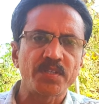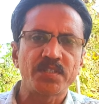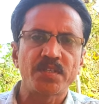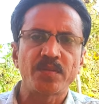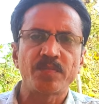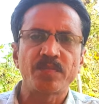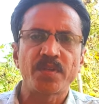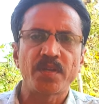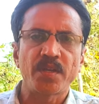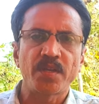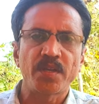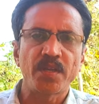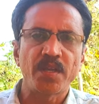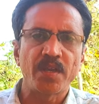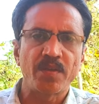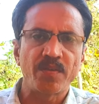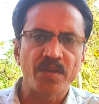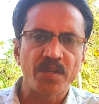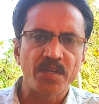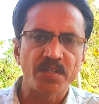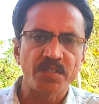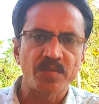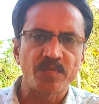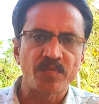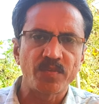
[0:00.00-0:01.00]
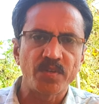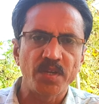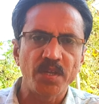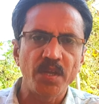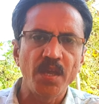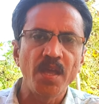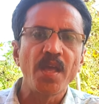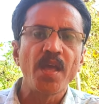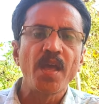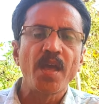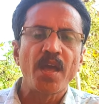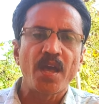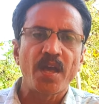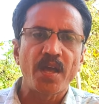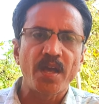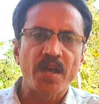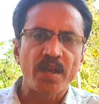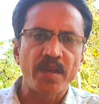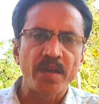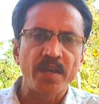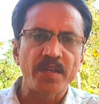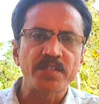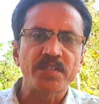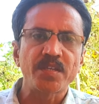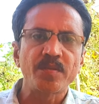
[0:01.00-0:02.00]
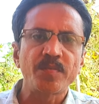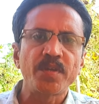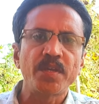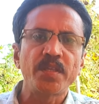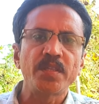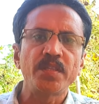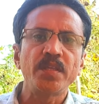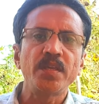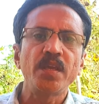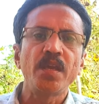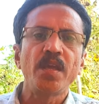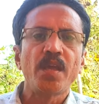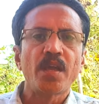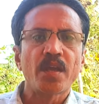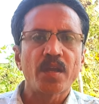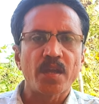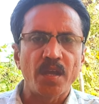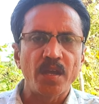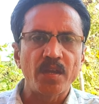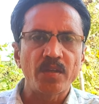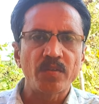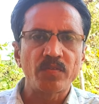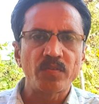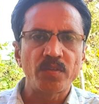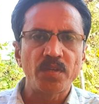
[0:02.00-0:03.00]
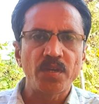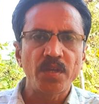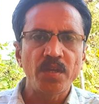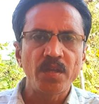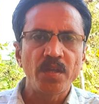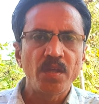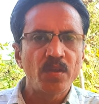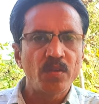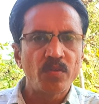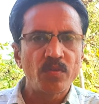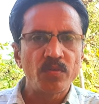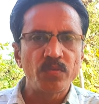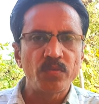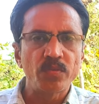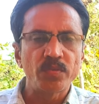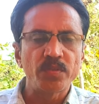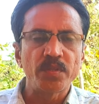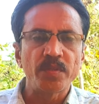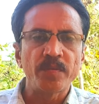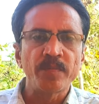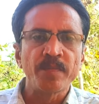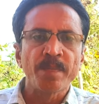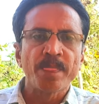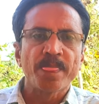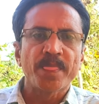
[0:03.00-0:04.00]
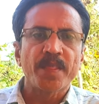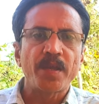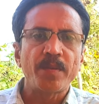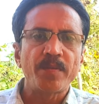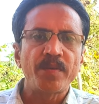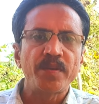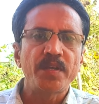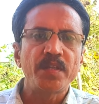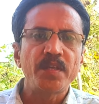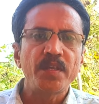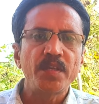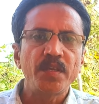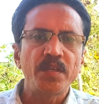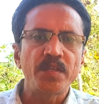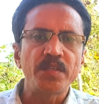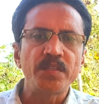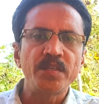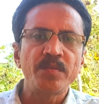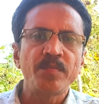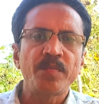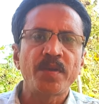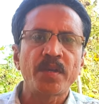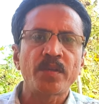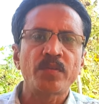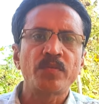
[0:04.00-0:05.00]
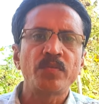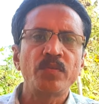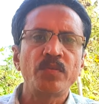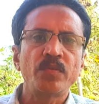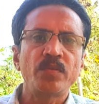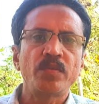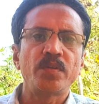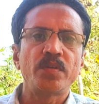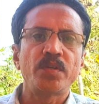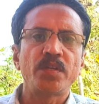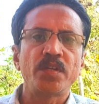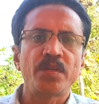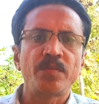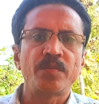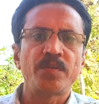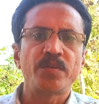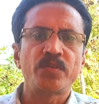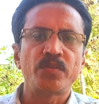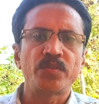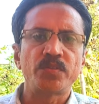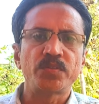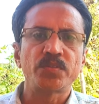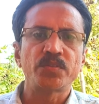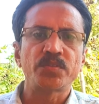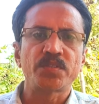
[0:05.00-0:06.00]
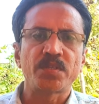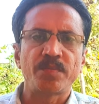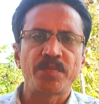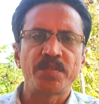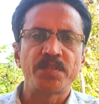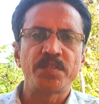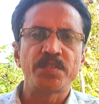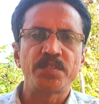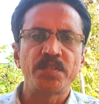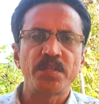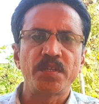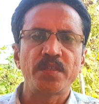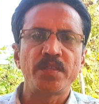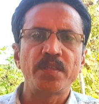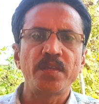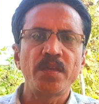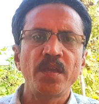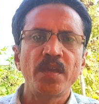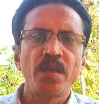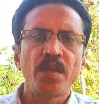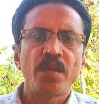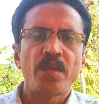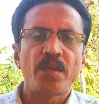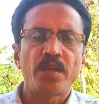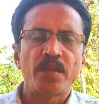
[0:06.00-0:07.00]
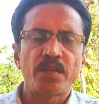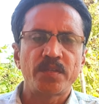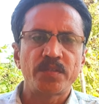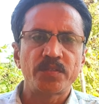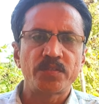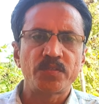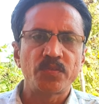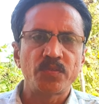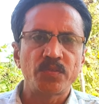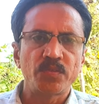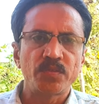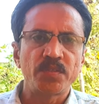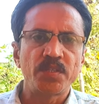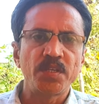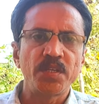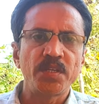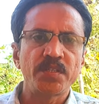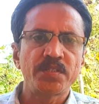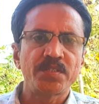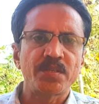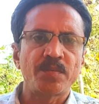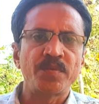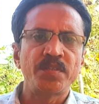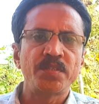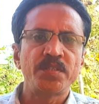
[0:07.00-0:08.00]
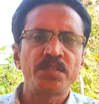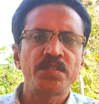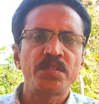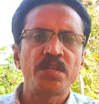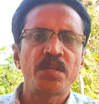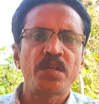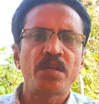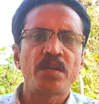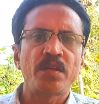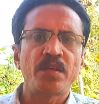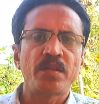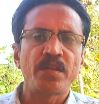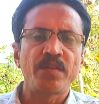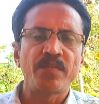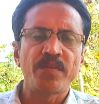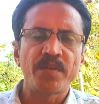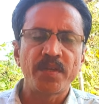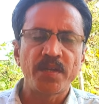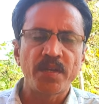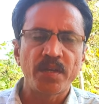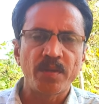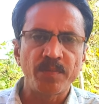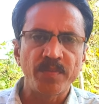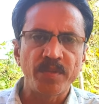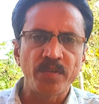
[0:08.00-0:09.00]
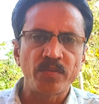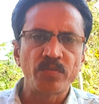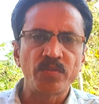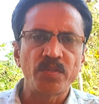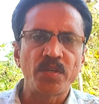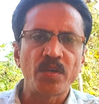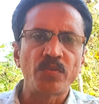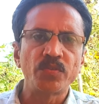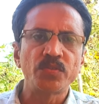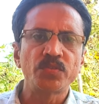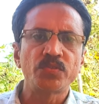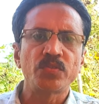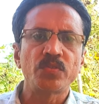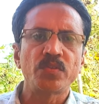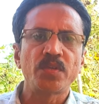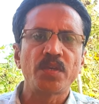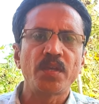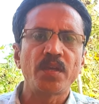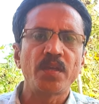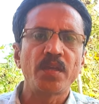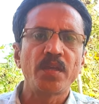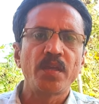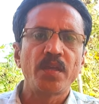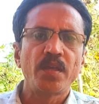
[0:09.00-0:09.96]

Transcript: నష్టం కలిగే అవకాశం ఉంటే ఆ నష్టం అనేది కలగకుండా ఉంటుంది కాబట్టి ఇది మనకు నిమటోడ్స్కు సంబంధించినది సో దీనికి సంబంధించిన ఏవైనా మీకు డౌట్స్ ఉన్నా